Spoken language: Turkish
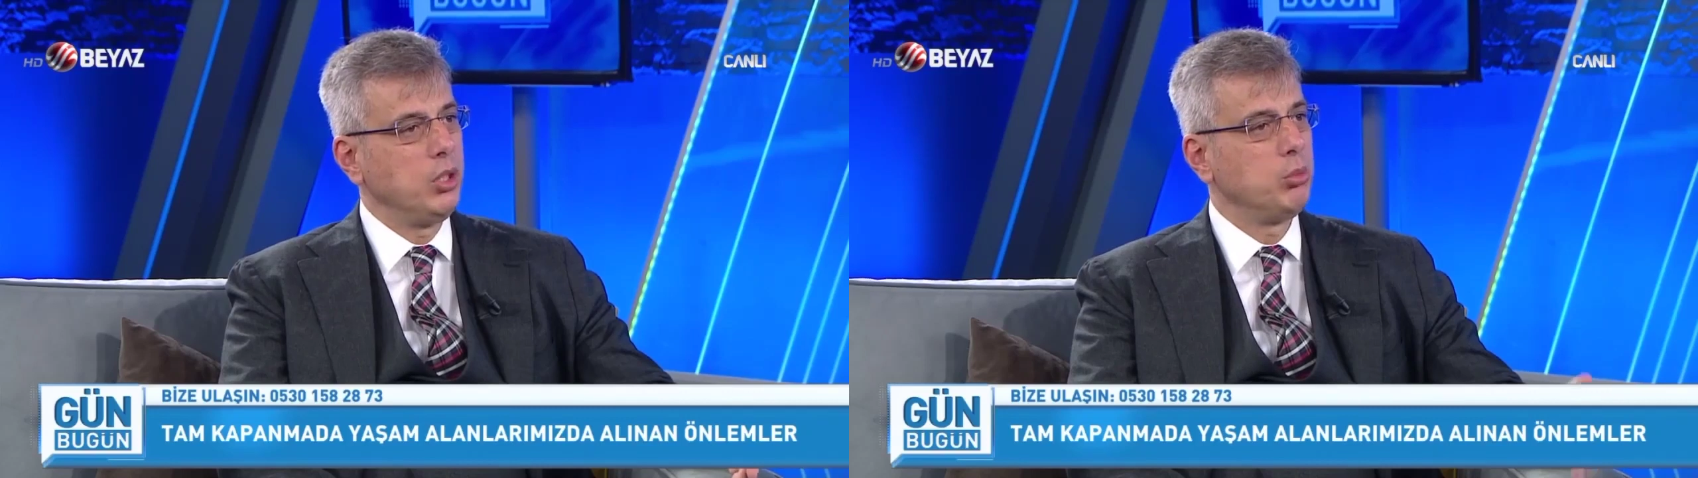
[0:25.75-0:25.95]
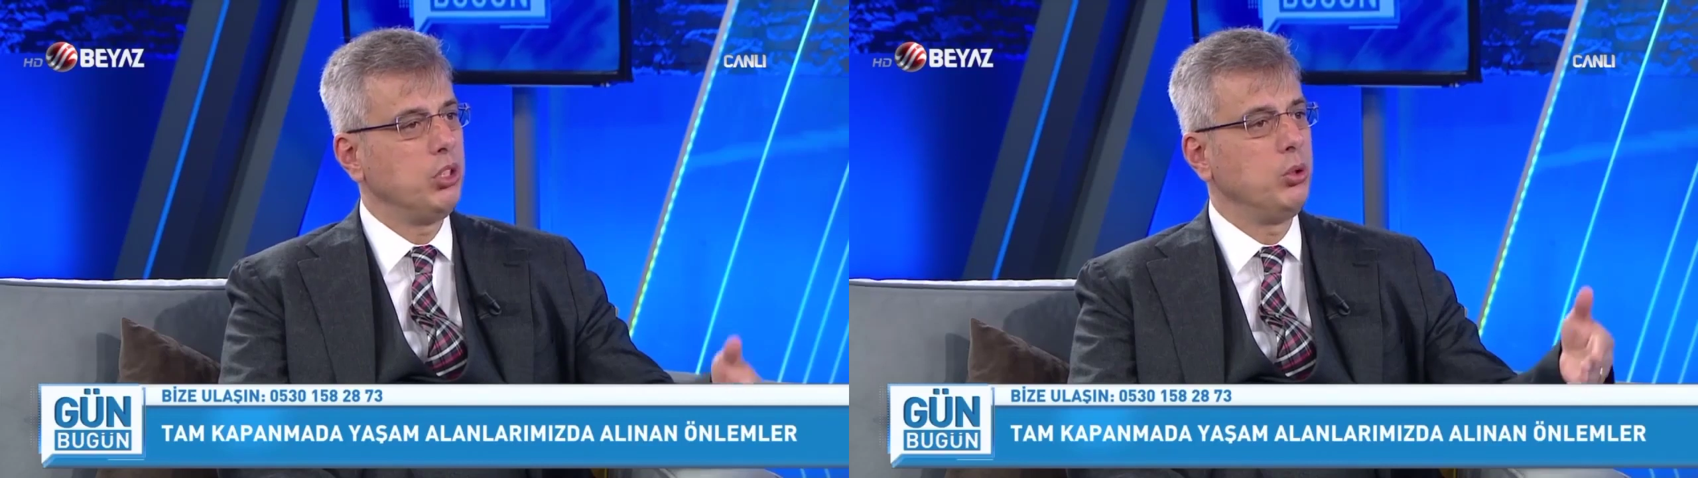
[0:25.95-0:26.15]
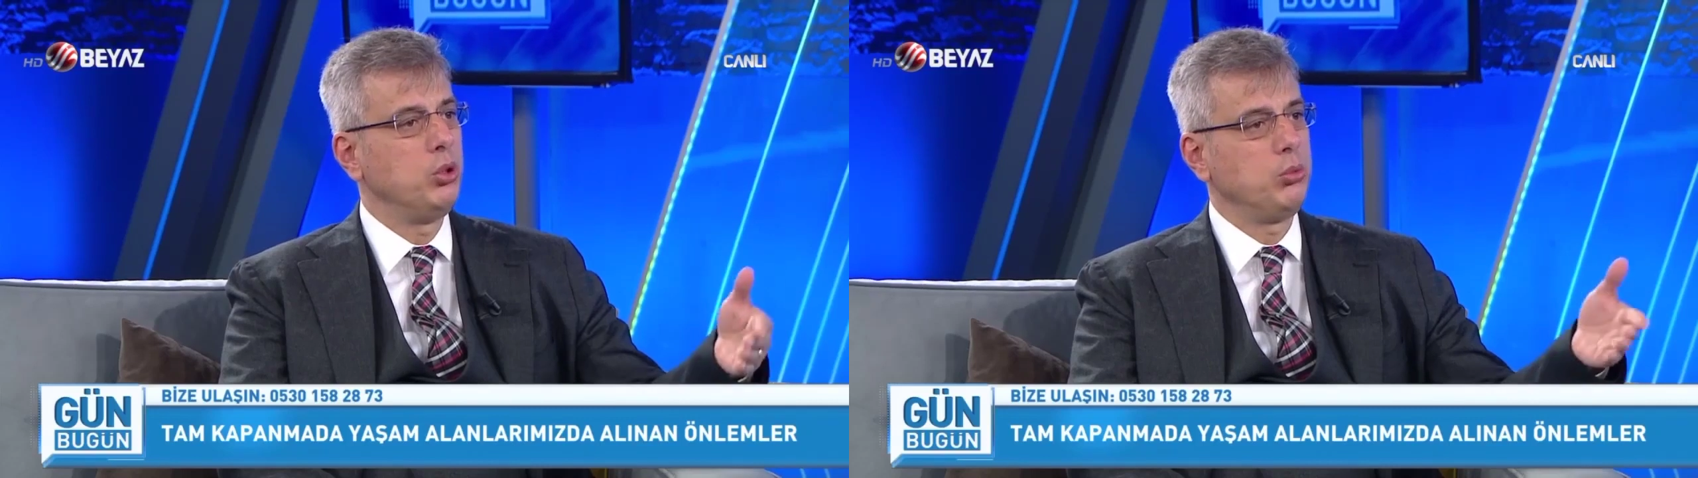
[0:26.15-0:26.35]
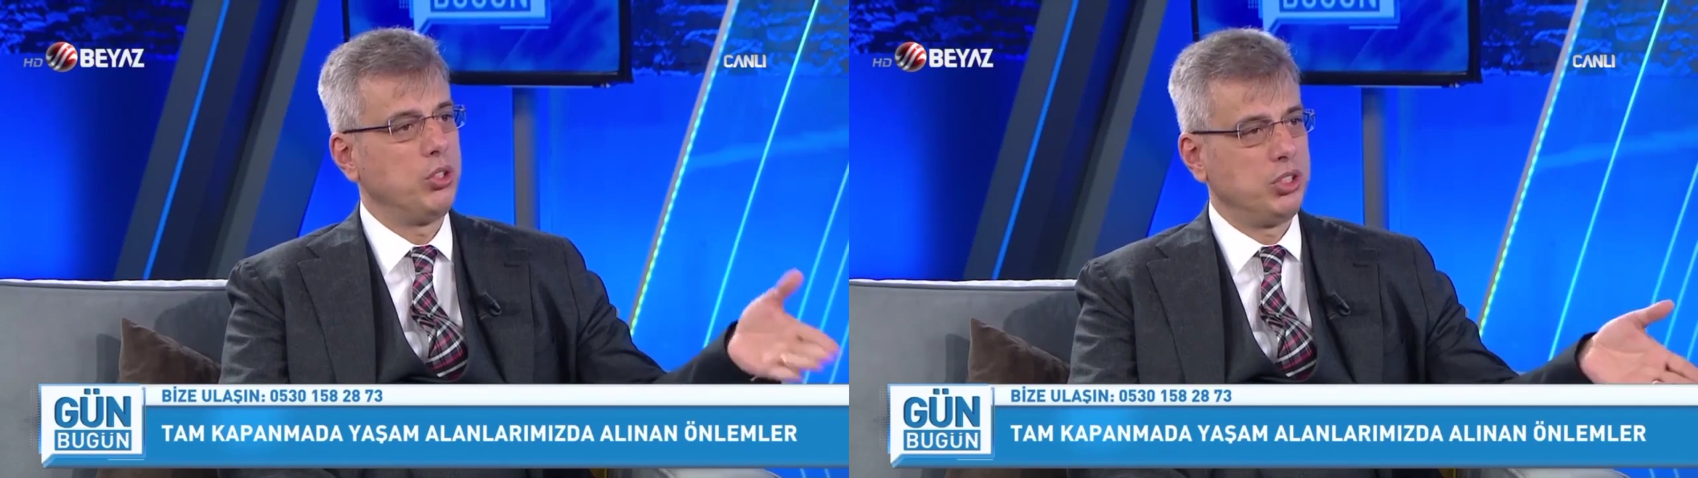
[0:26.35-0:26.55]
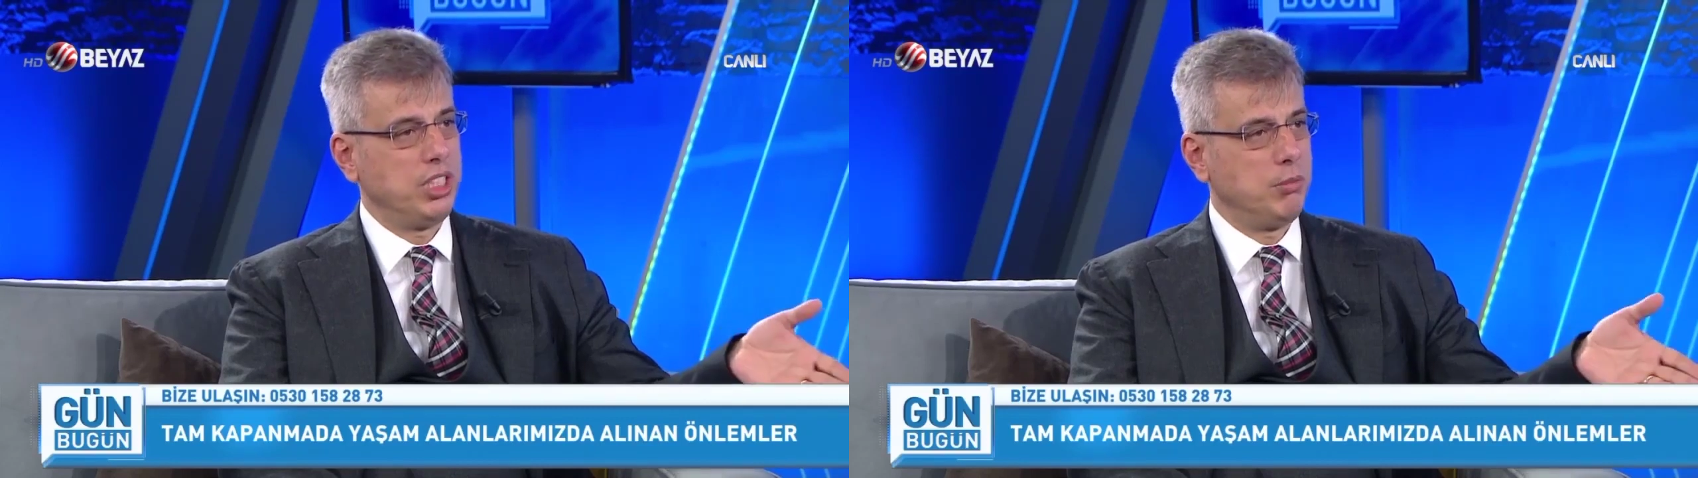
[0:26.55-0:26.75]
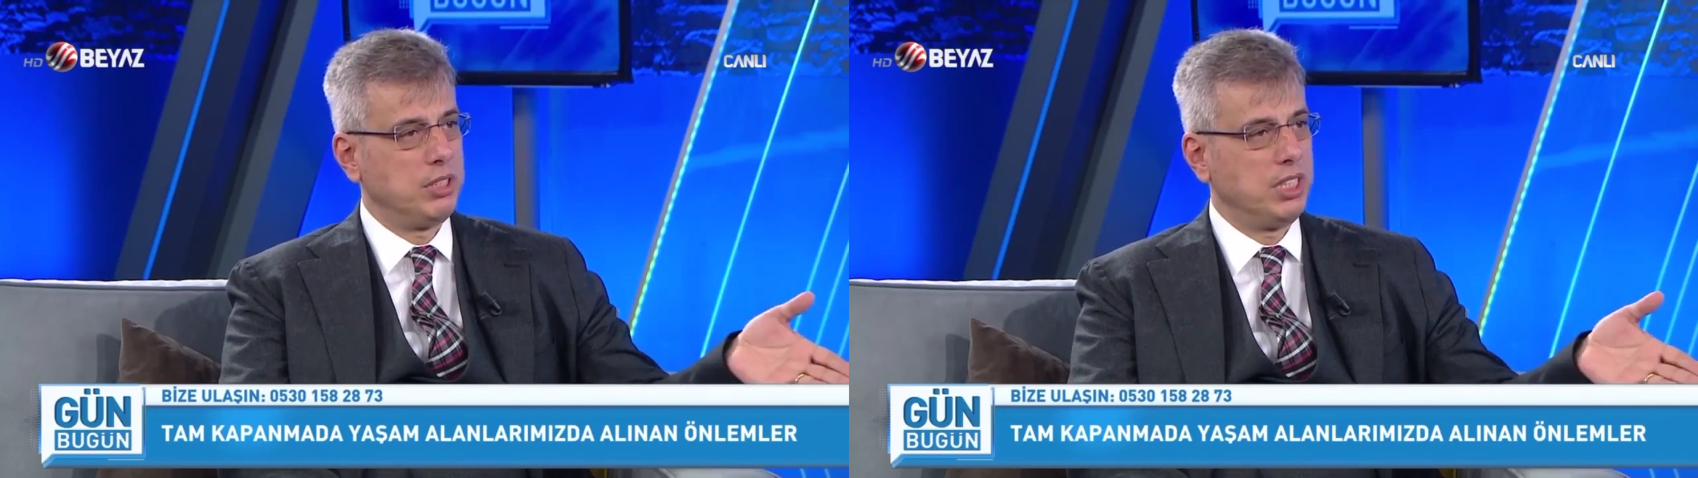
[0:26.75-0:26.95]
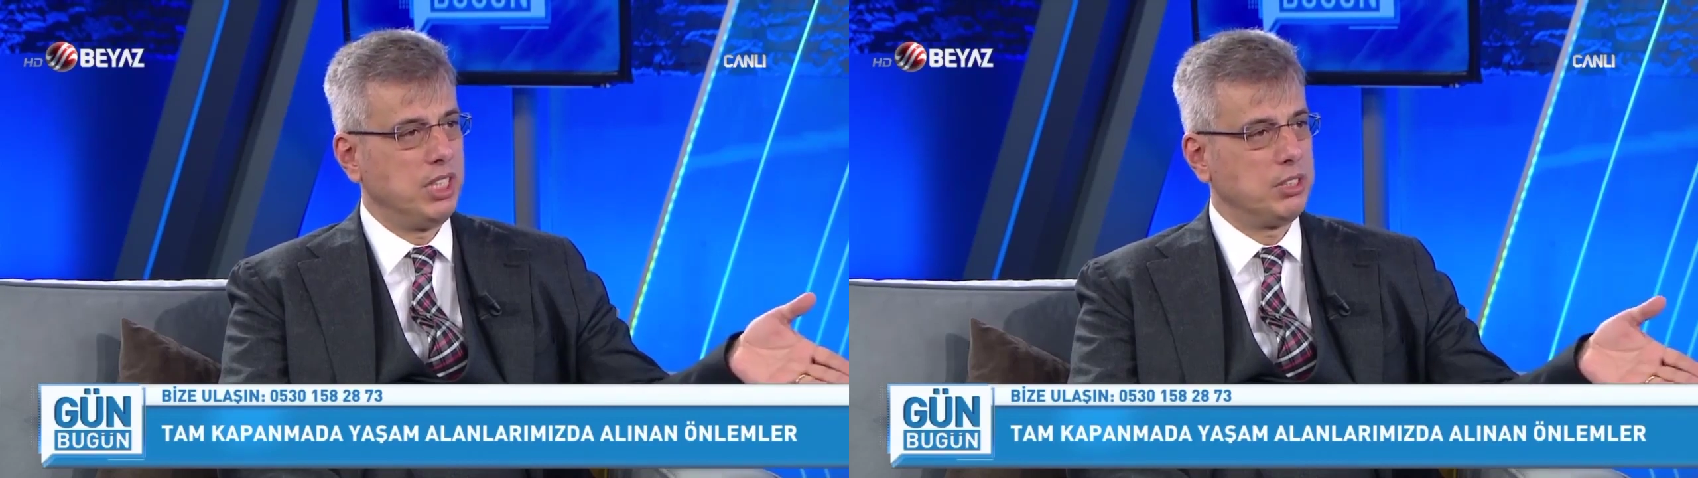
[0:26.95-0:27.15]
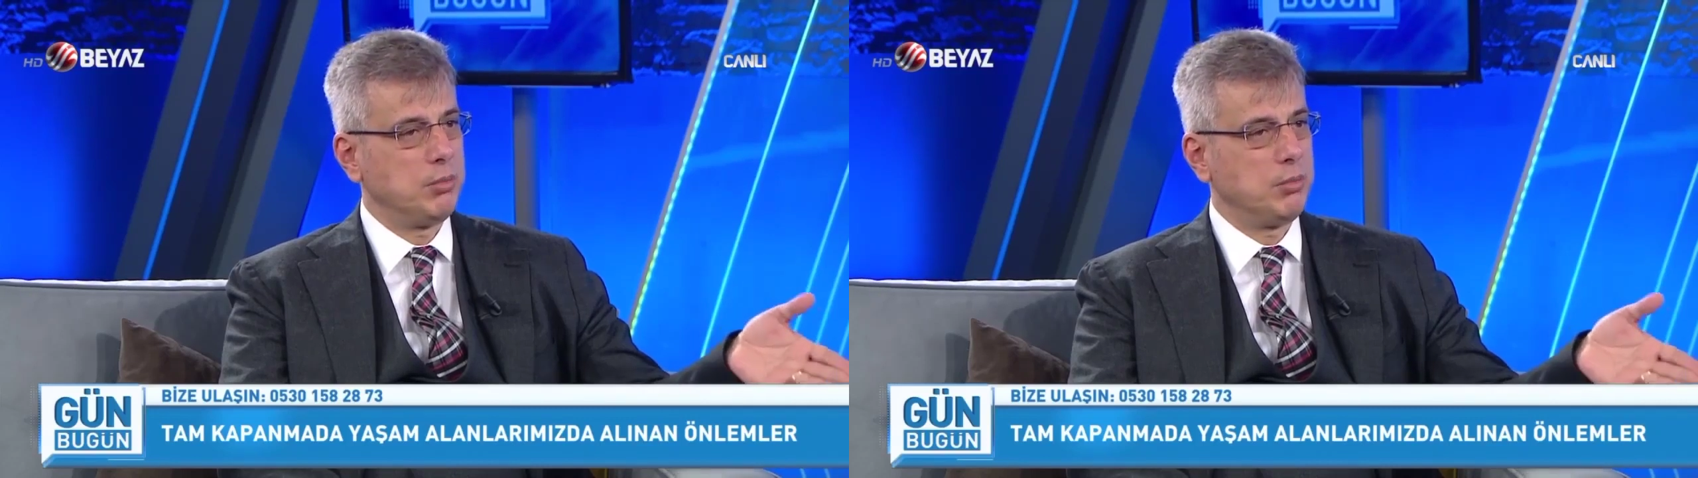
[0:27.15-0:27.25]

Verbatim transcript: Buna uyum gösterilmesi lazım.